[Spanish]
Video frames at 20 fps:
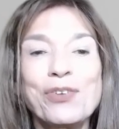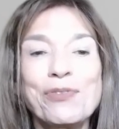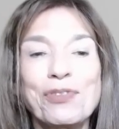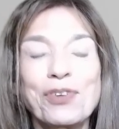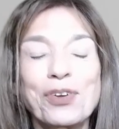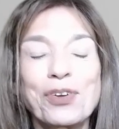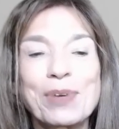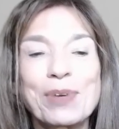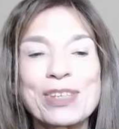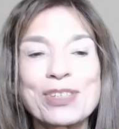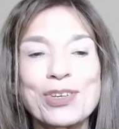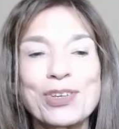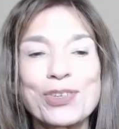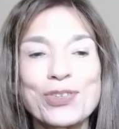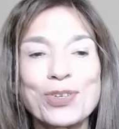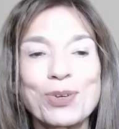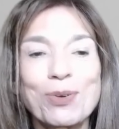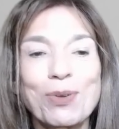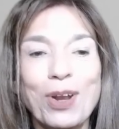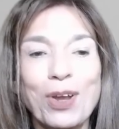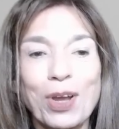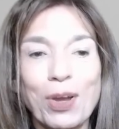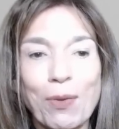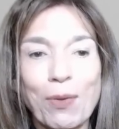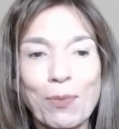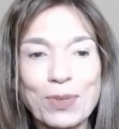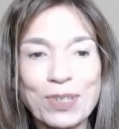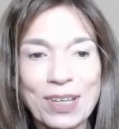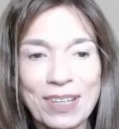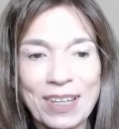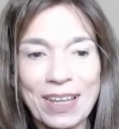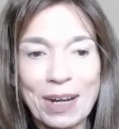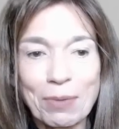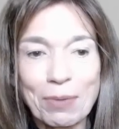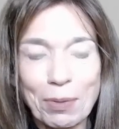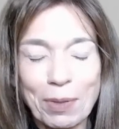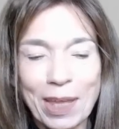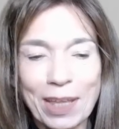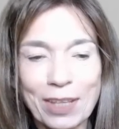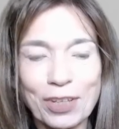información sobre lo que vamos a estar
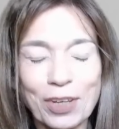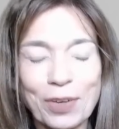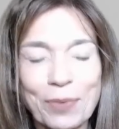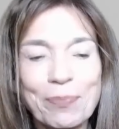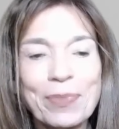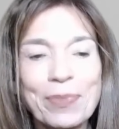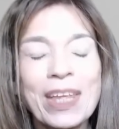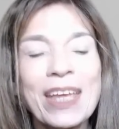viviendo.